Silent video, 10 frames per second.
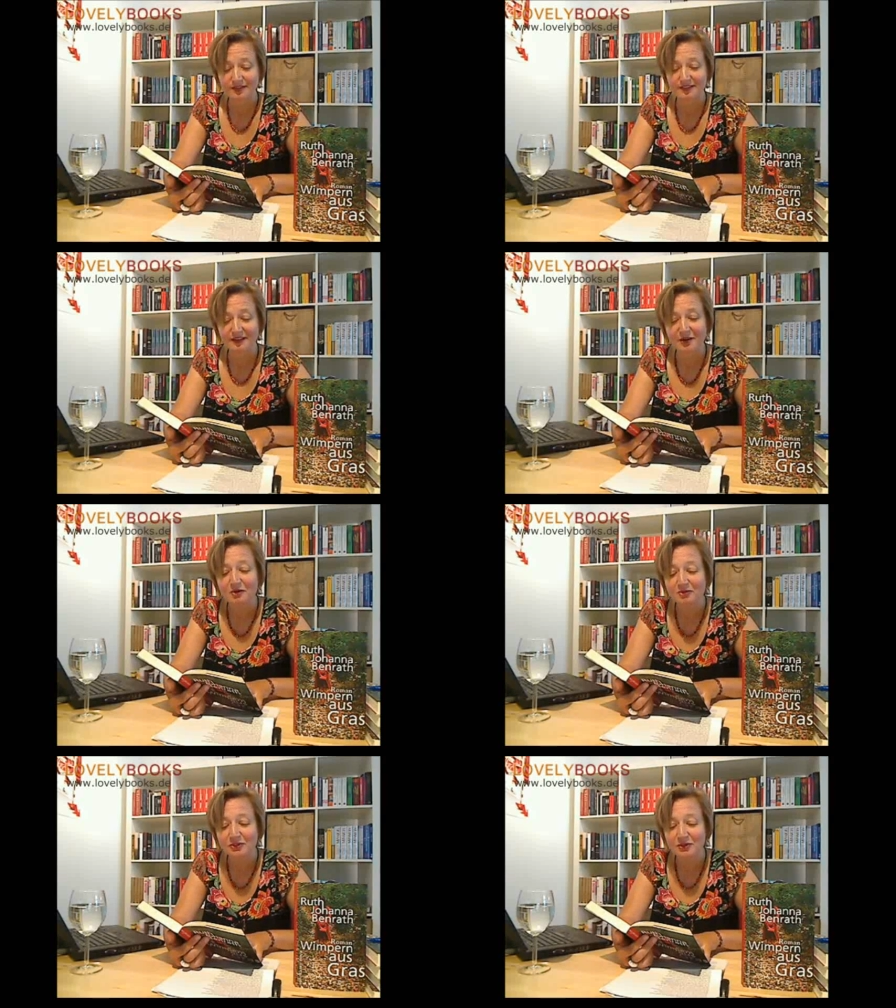Dann
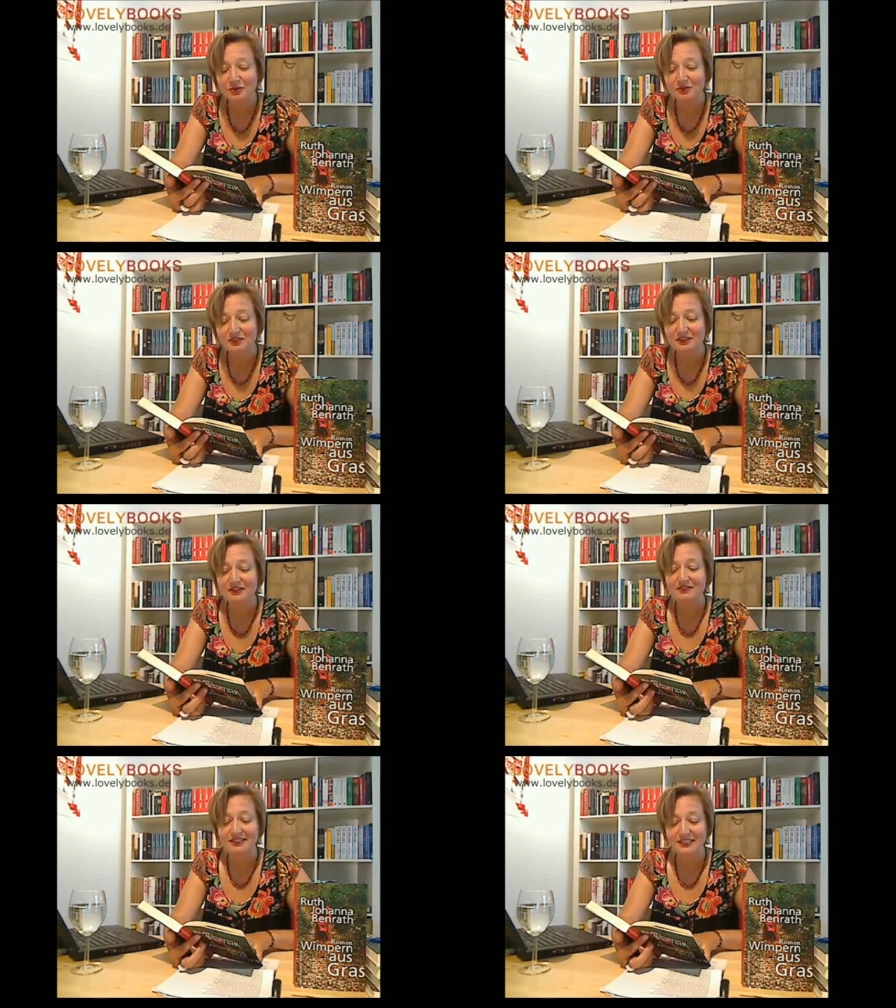auftauchen,
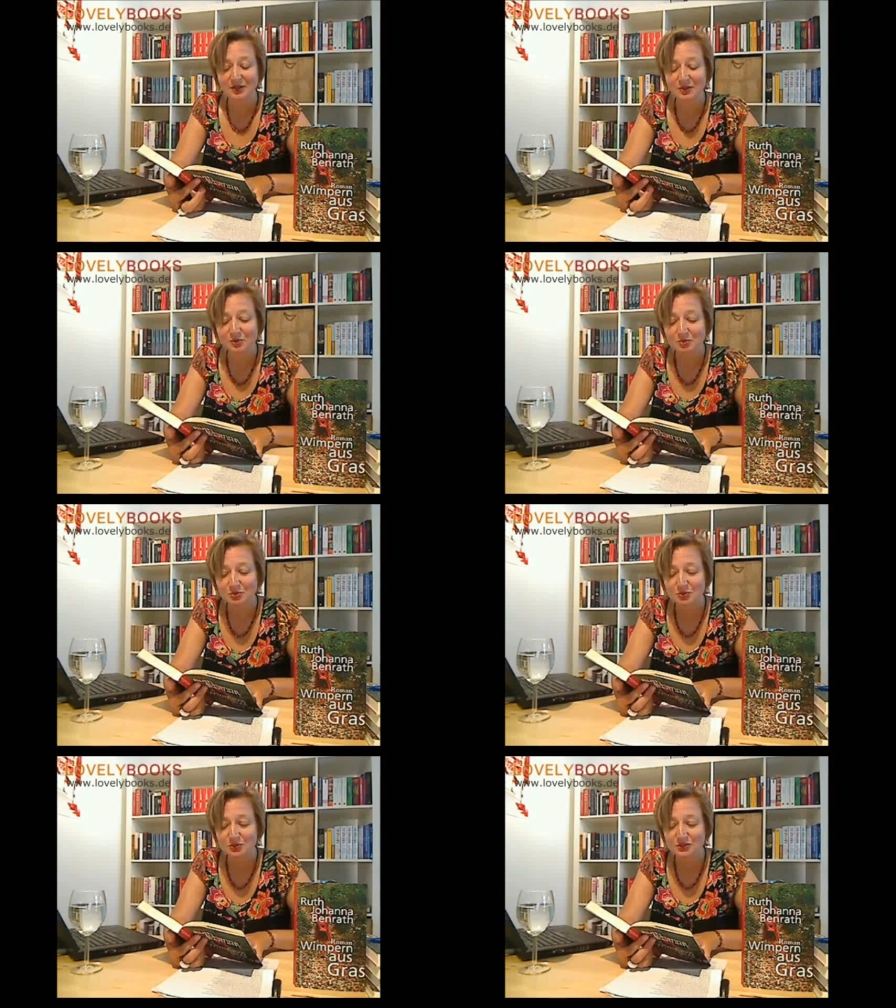Wasser
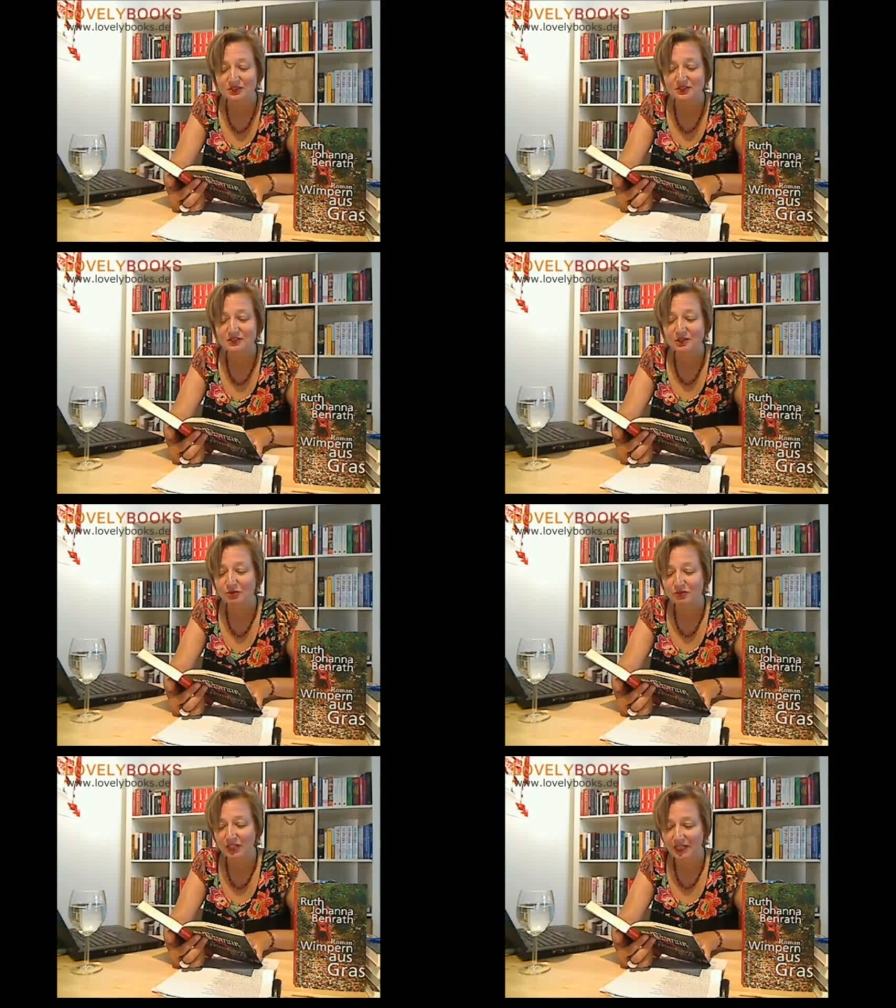ausprusten, die
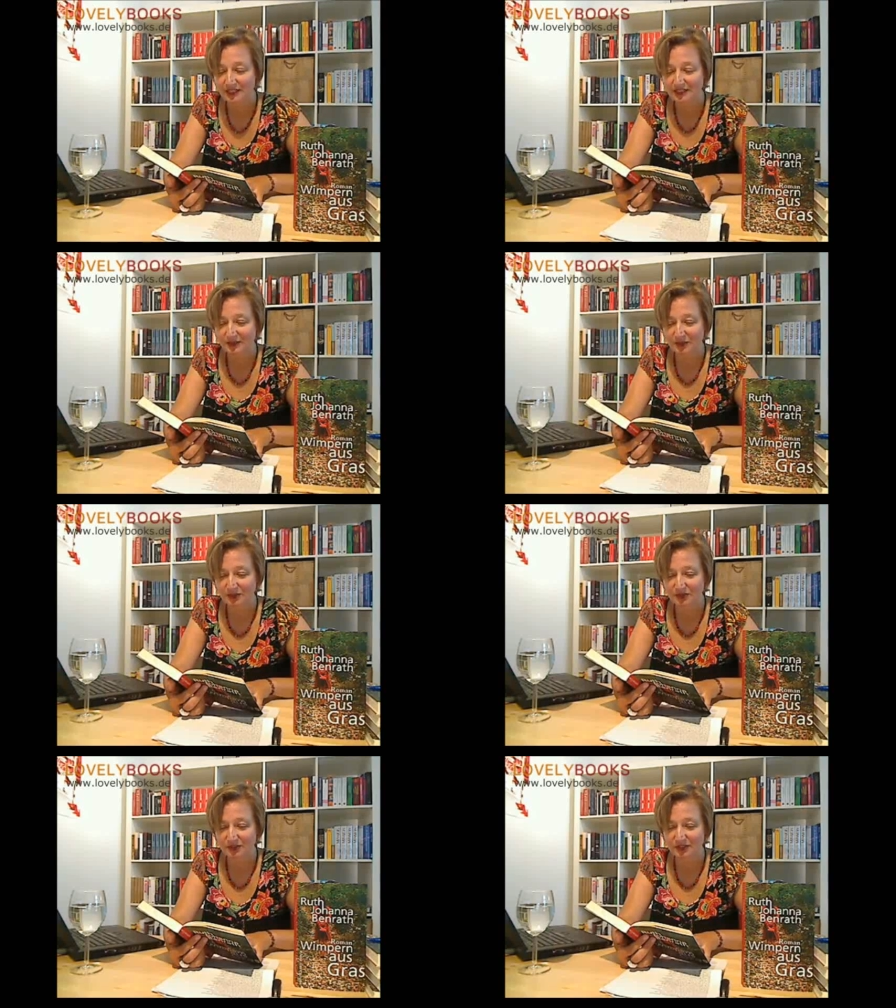Luft
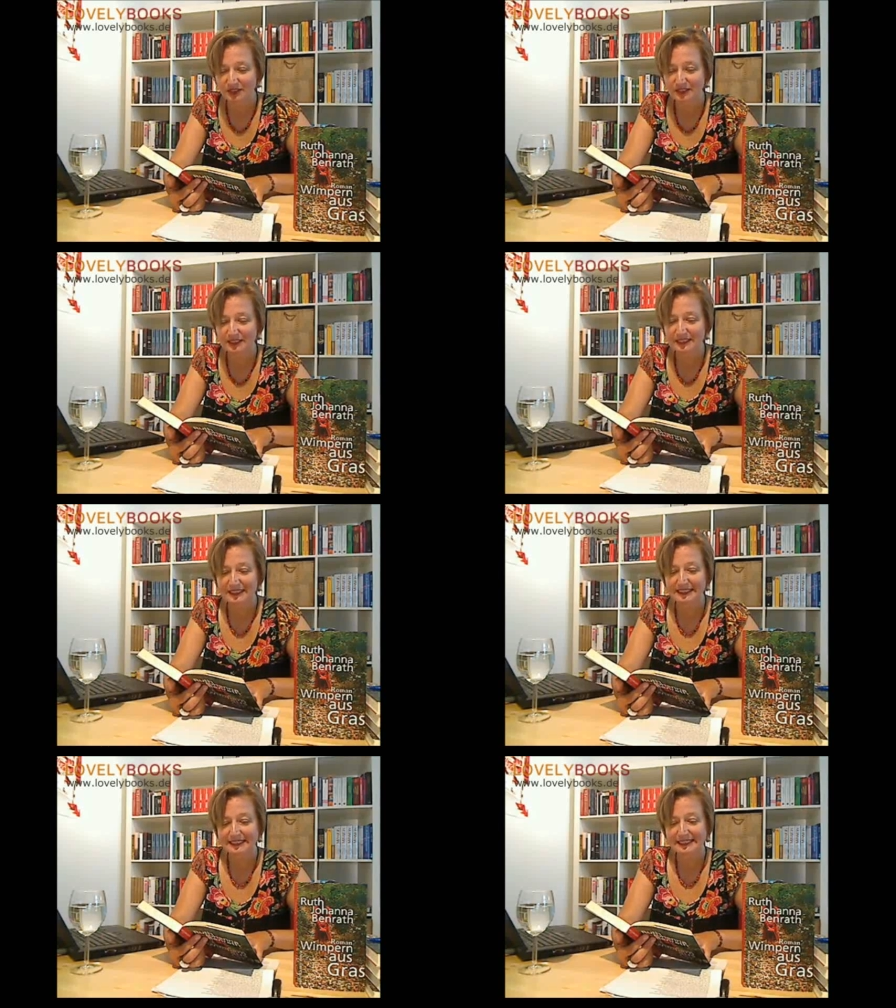einsaugen.
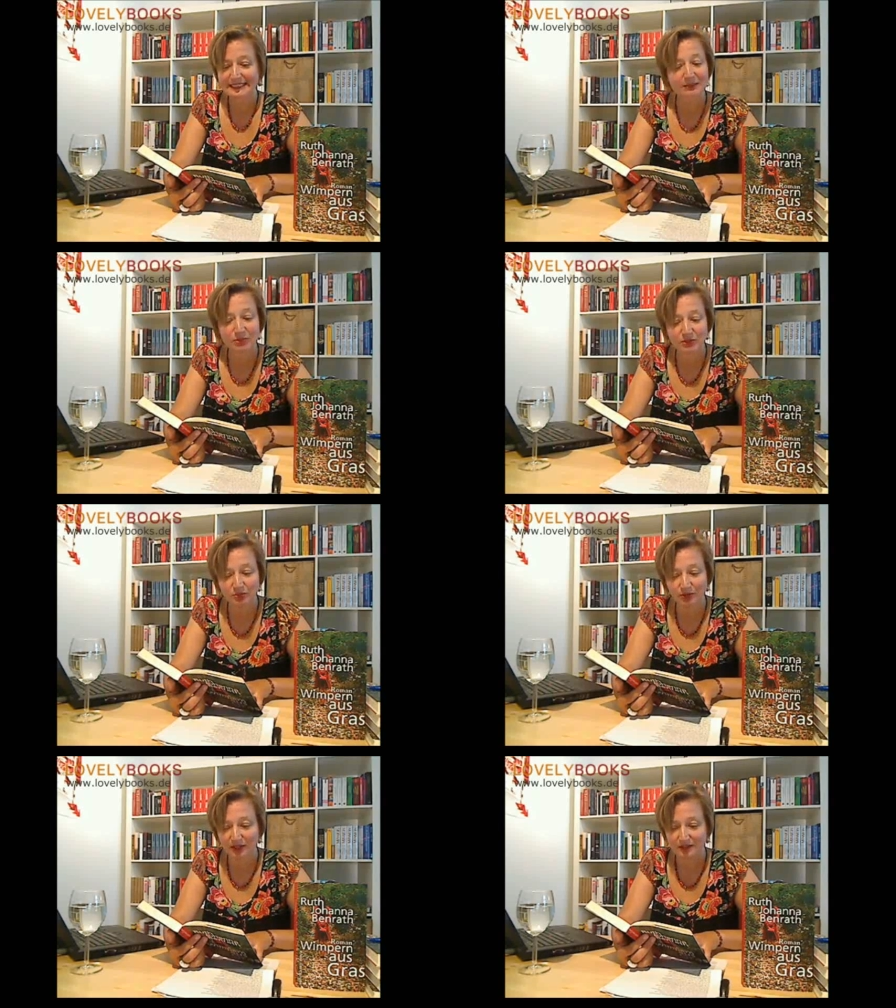Es kribbelt
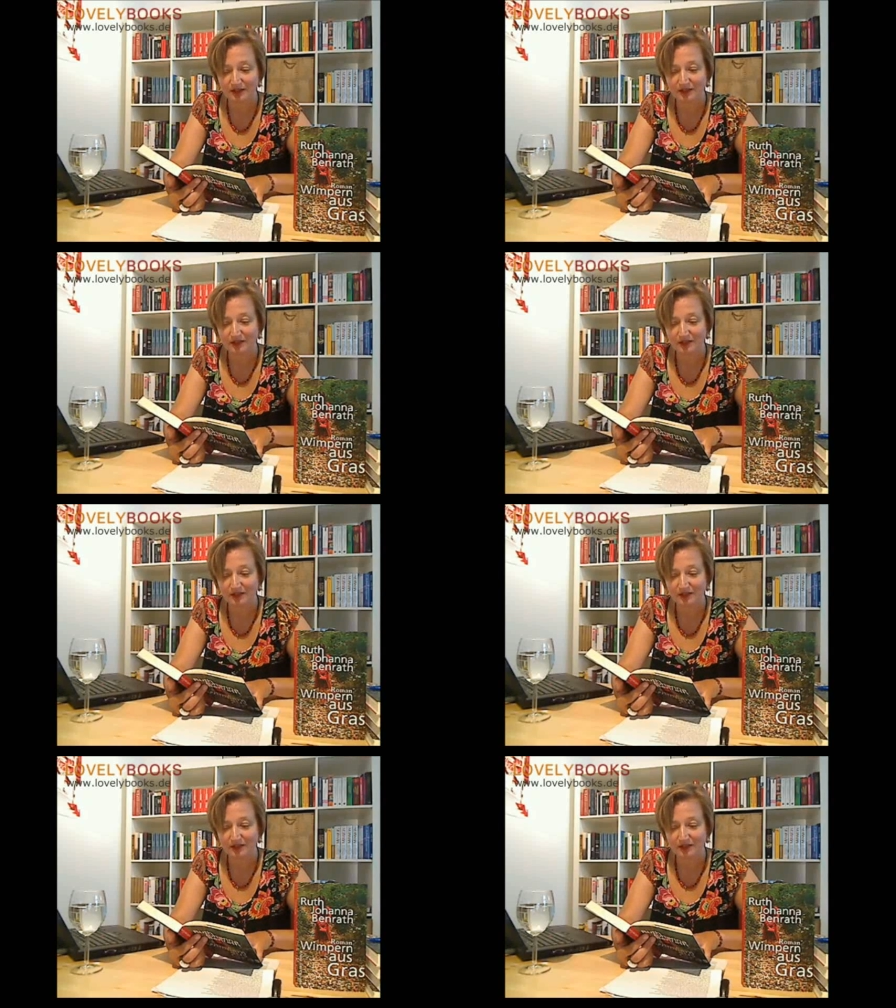überall.